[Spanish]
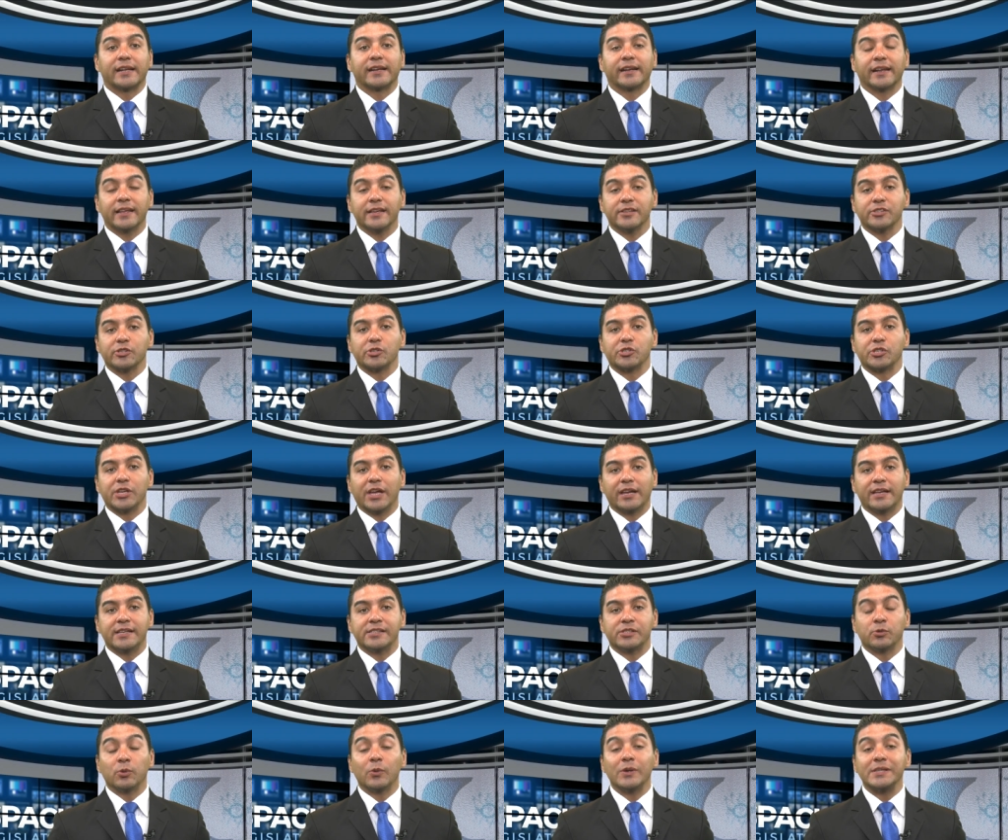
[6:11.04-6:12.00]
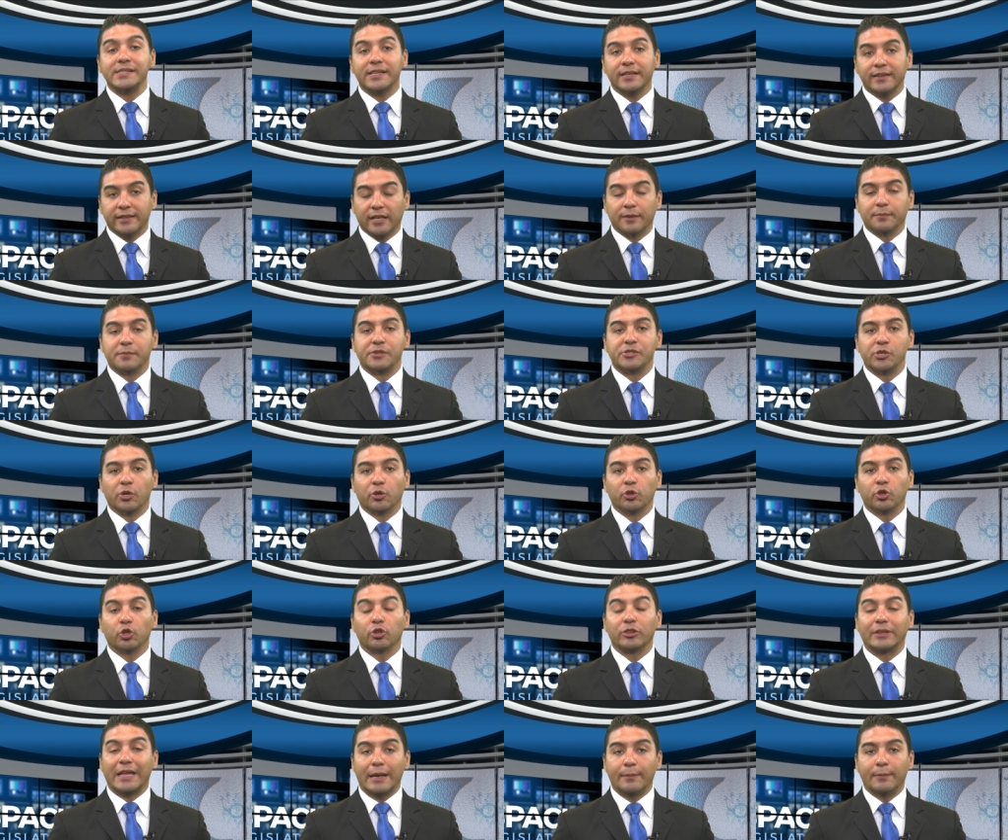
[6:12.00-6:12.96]
redes sociales, nuestra transmisión
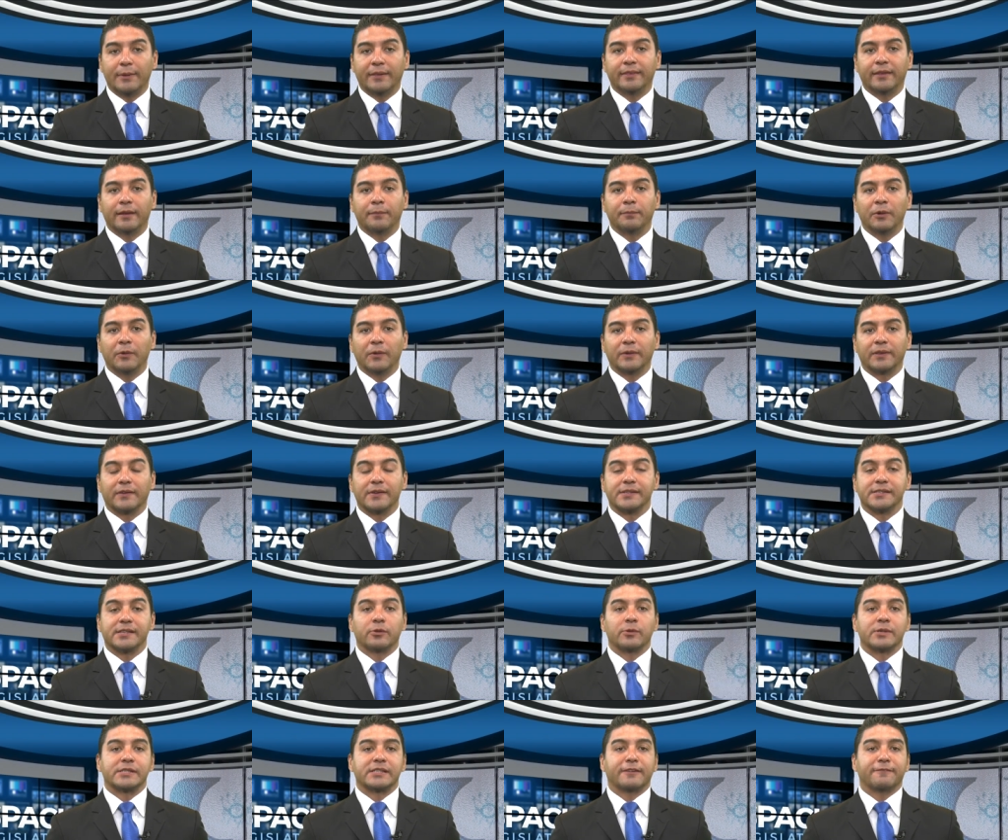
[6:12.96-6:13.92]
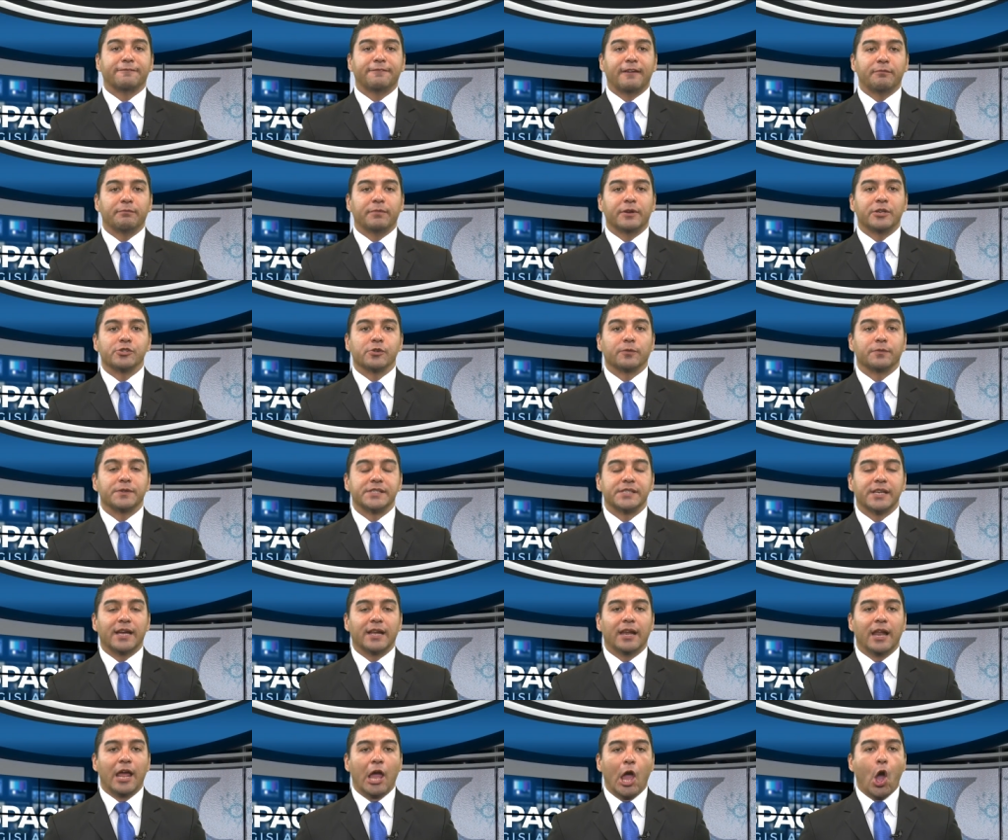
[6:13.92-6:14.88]
totalmente en vivo a través de nuestra fanpage
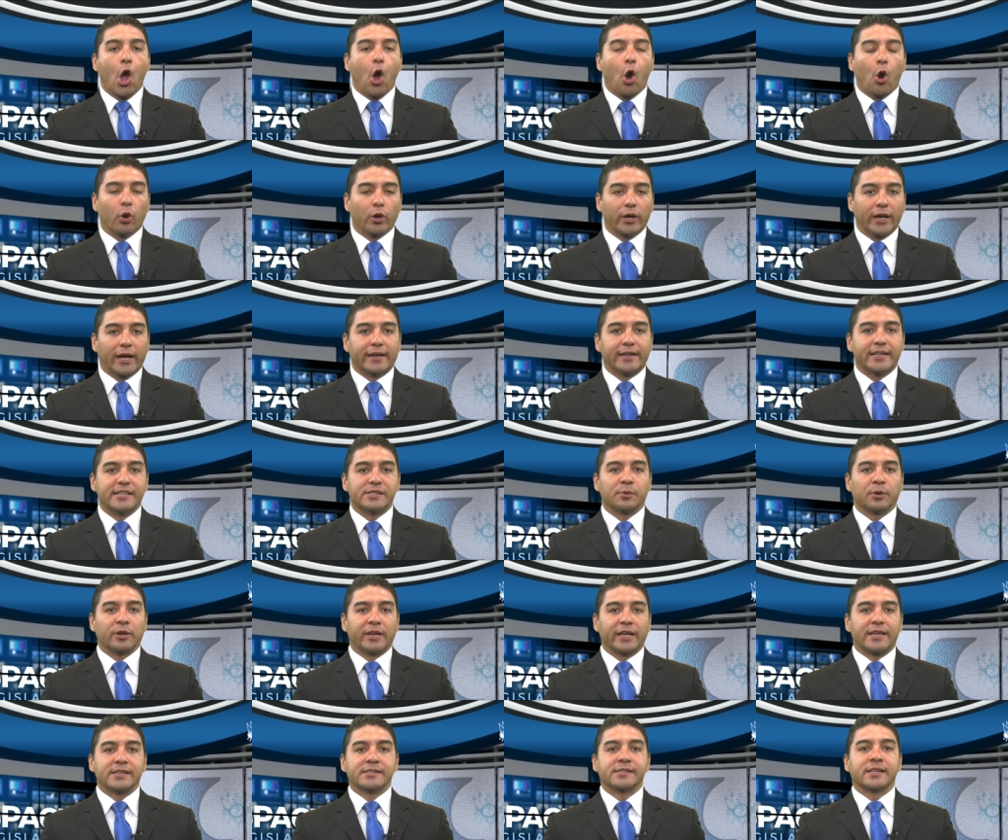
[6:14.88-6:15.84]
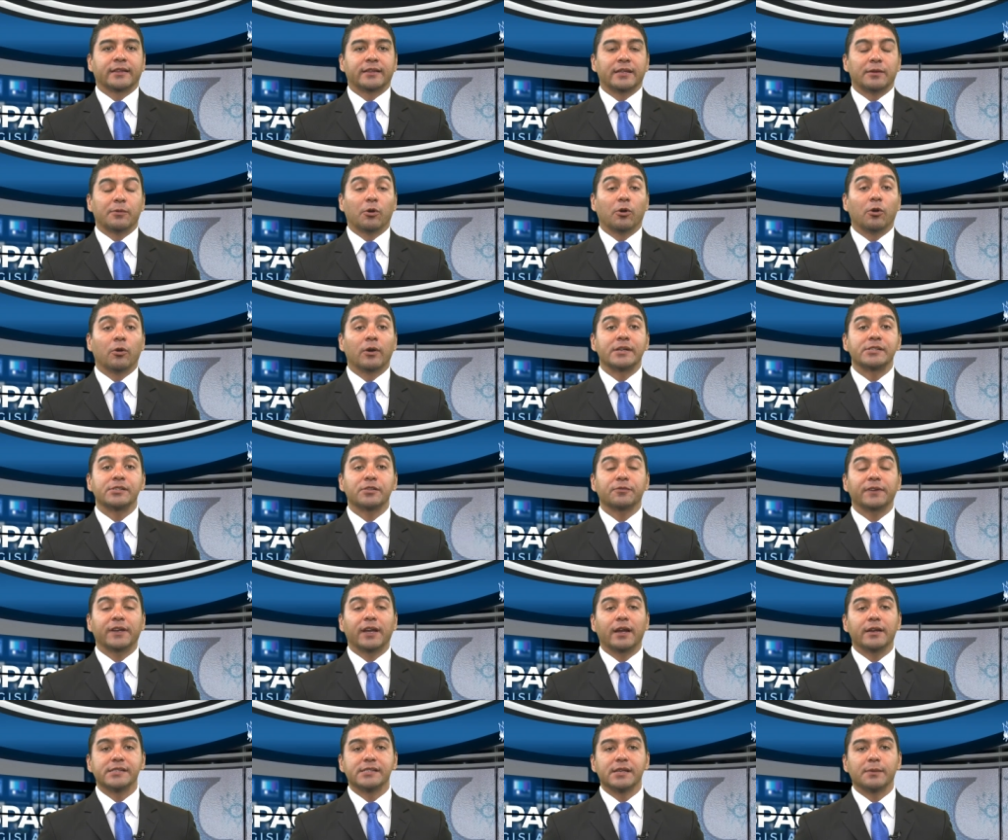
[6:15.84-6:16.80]
oficial, Organismo Legislativo. Con esto
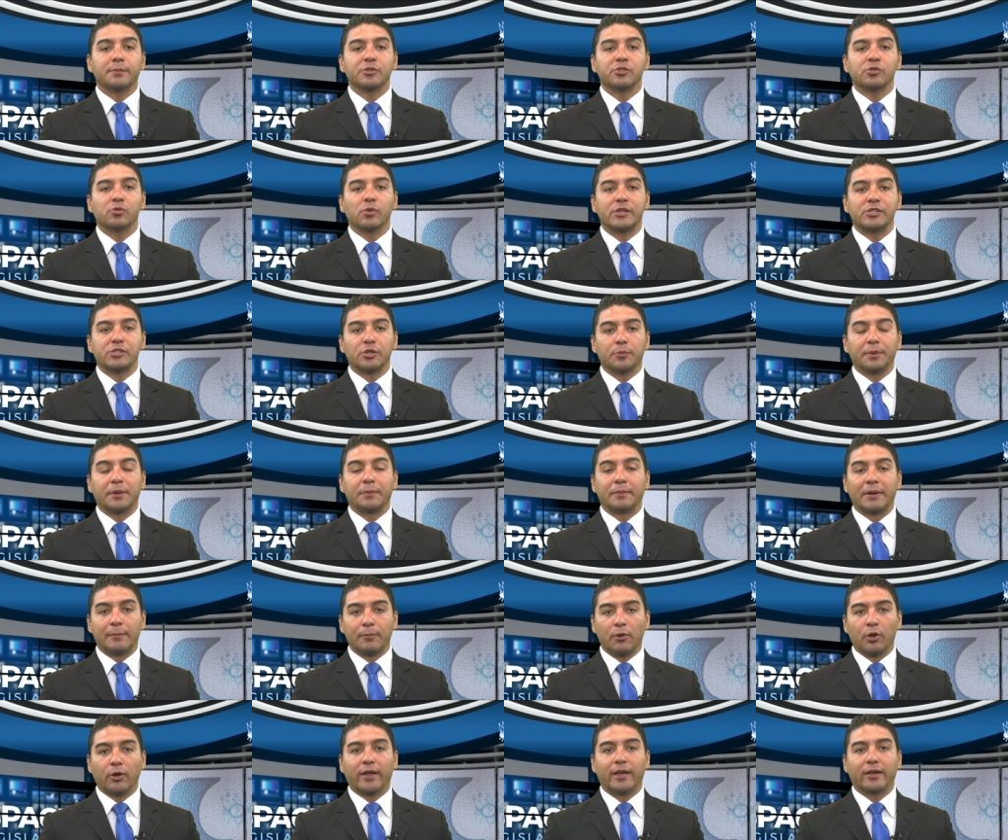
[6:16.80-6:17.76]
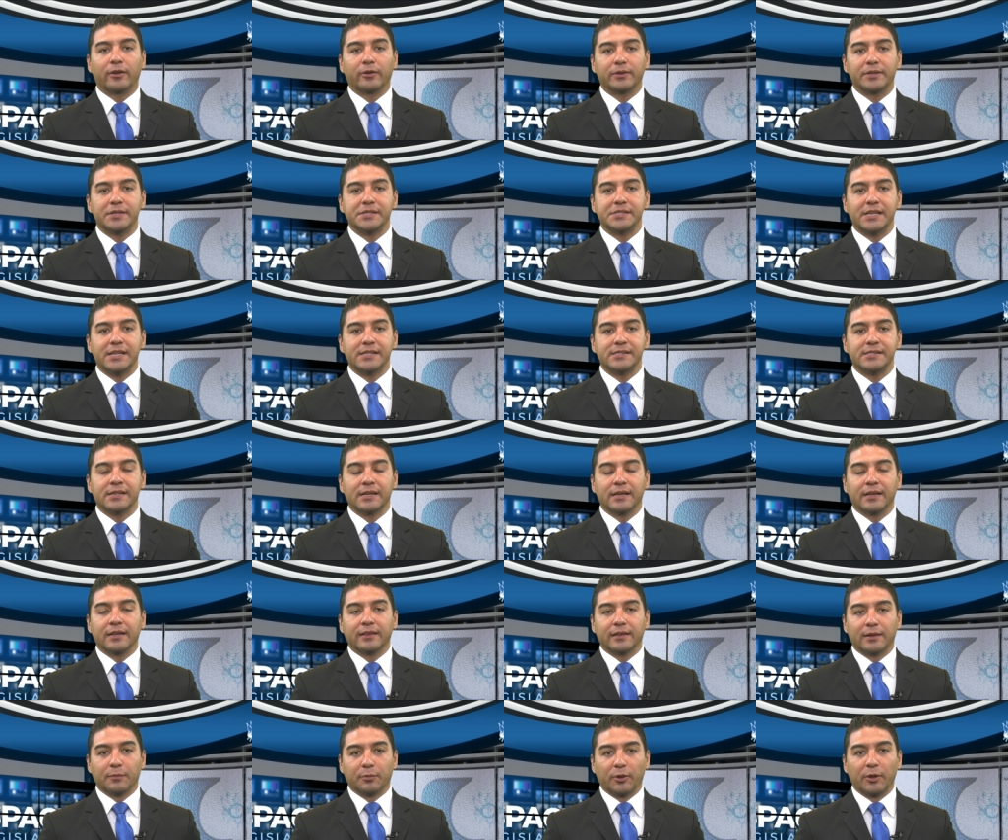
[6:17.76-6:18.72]
finalizamos nuestro primer bloque de noticias.
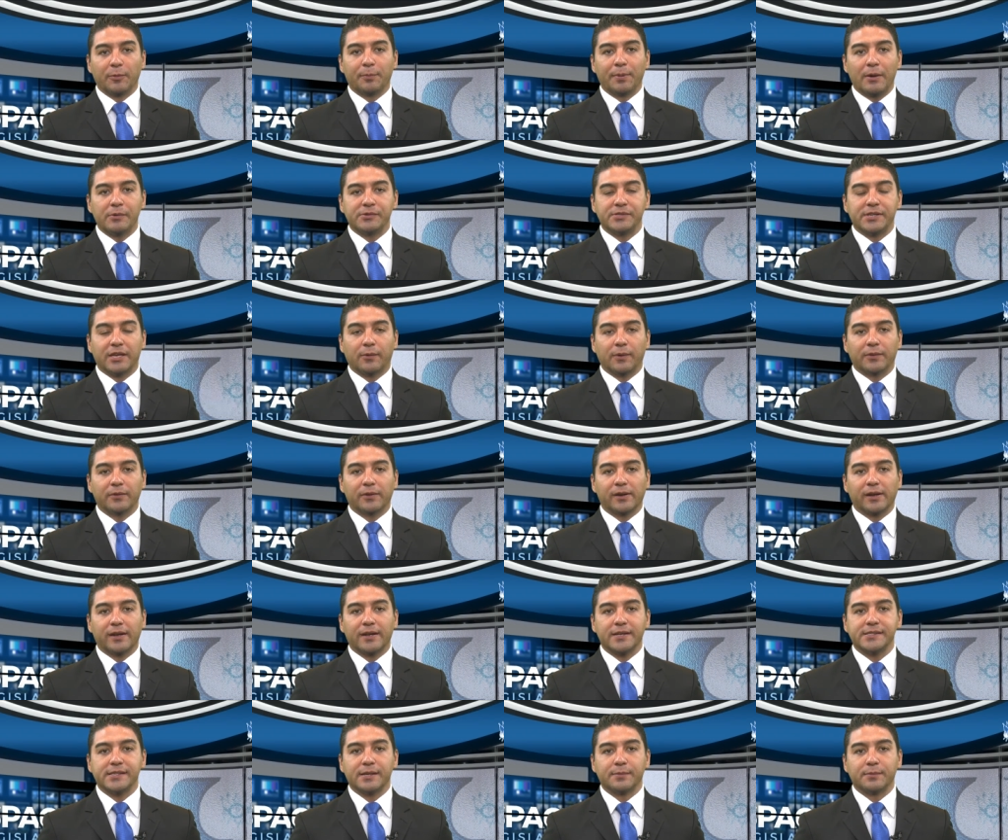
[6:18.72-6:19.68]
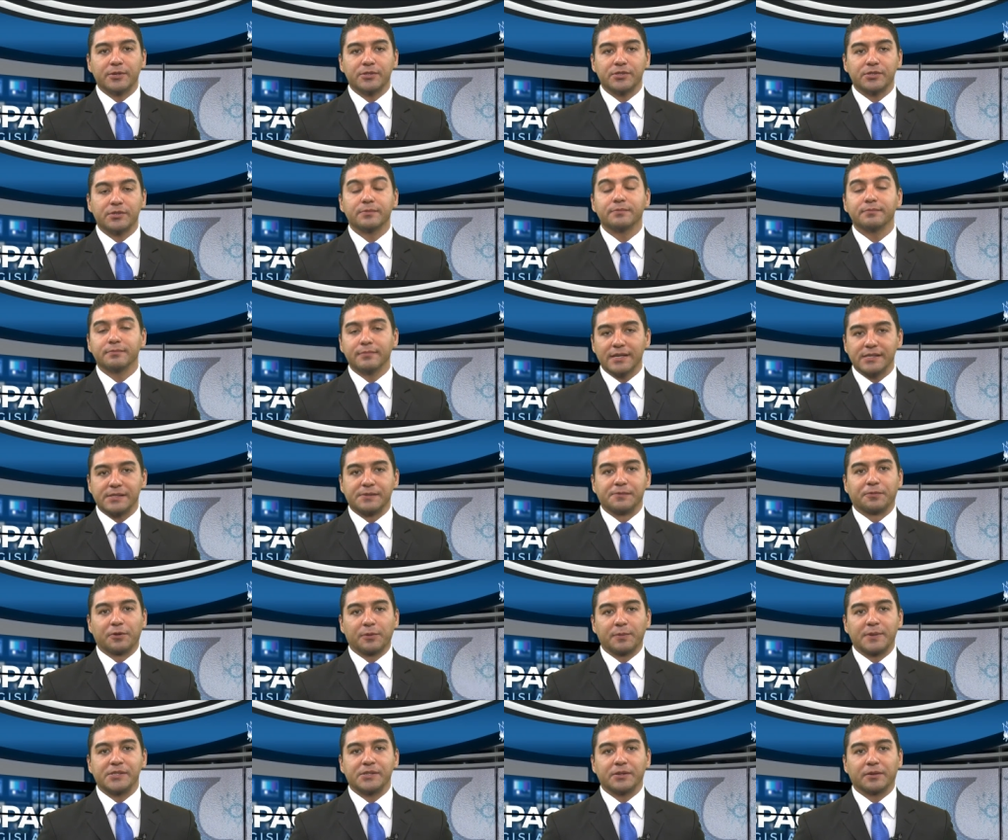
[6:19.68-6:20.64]
Después de pausa y cuando regresemos, más
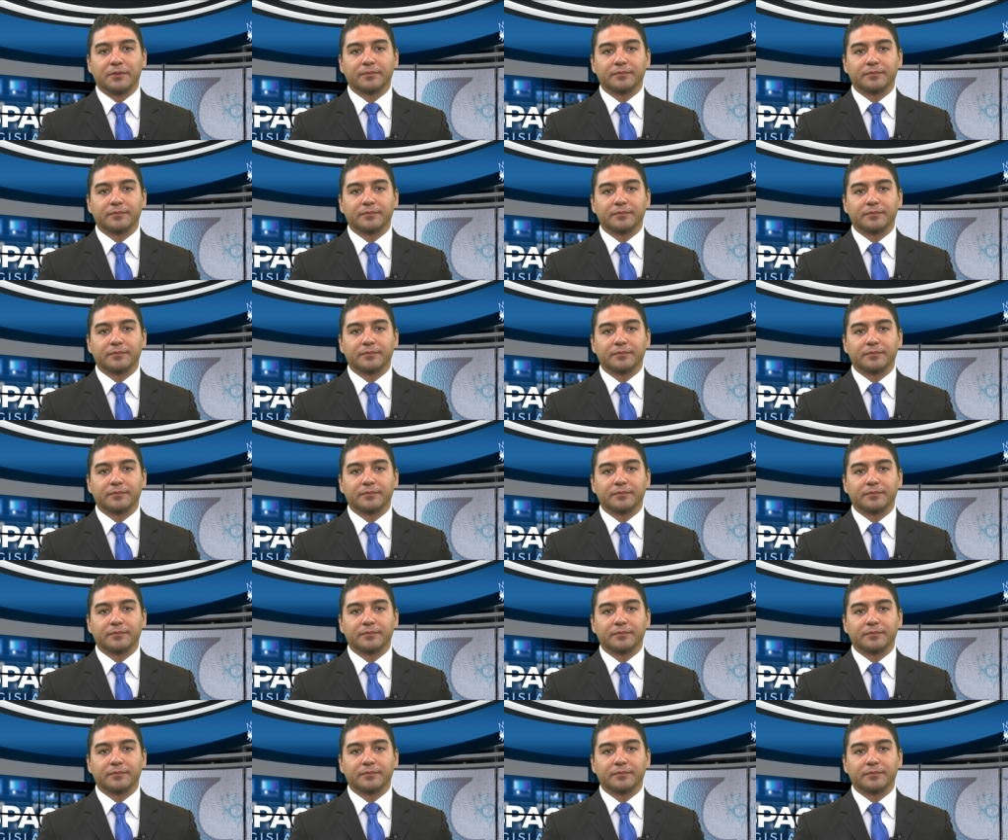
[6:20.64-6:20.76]
información.